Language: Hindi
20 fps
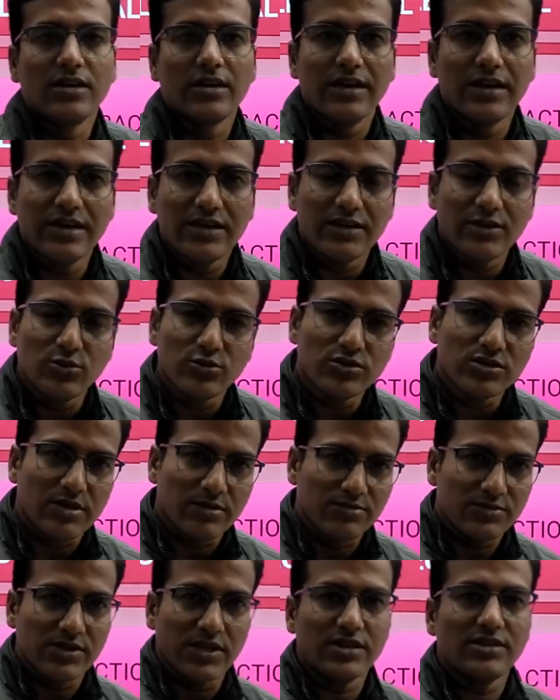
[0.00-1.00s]
रिलेटेड टू
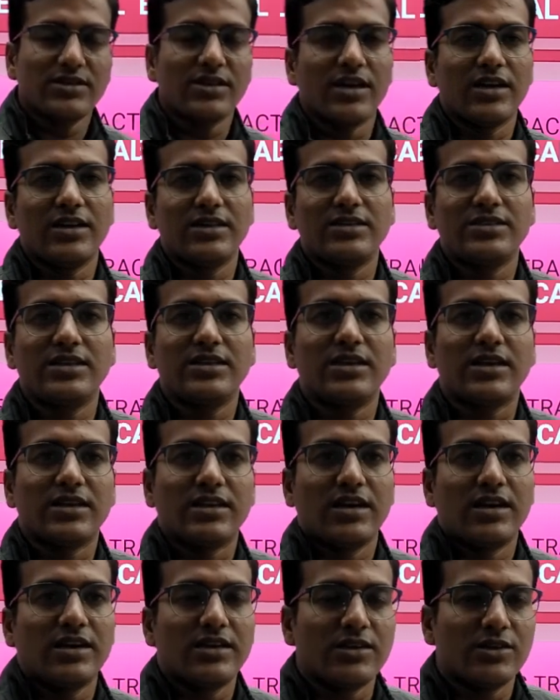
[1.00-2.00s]
सब्जेक्ट कह लीजिए
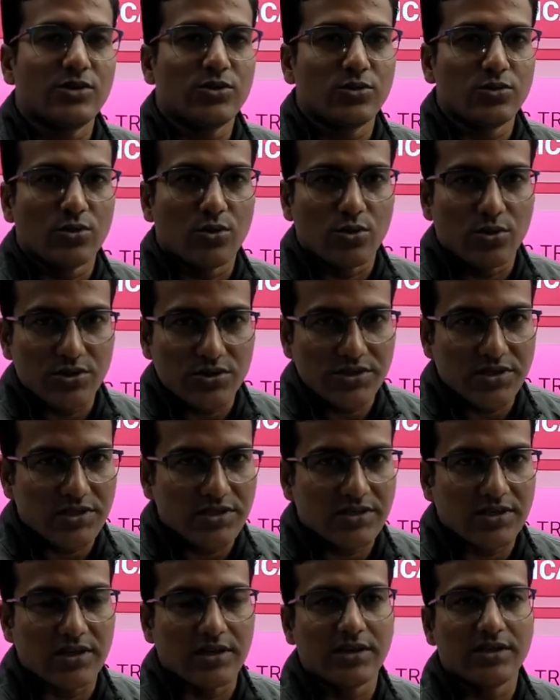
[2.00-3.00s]
या रिलेटेड टू
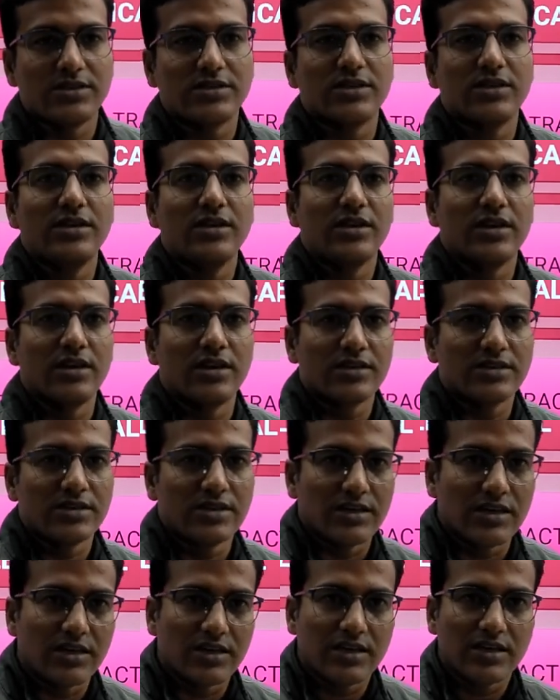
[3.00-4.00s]
कोर्सेज कह लीजिए
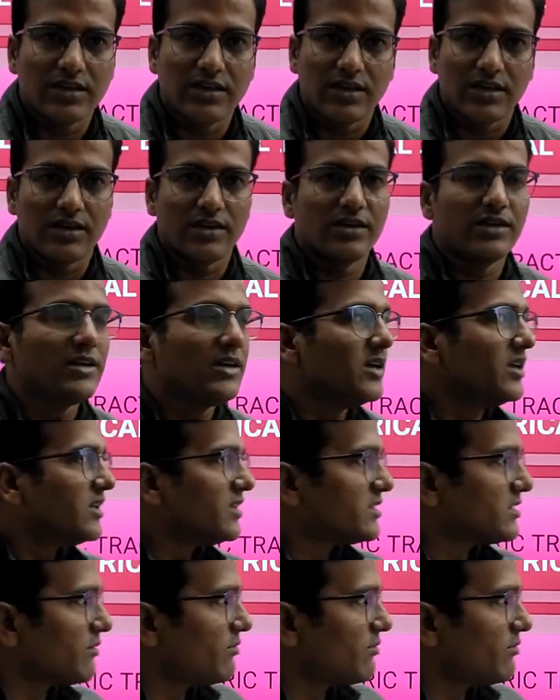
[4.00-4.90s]
इलेक्ट्रिकल के रिगार्डिंग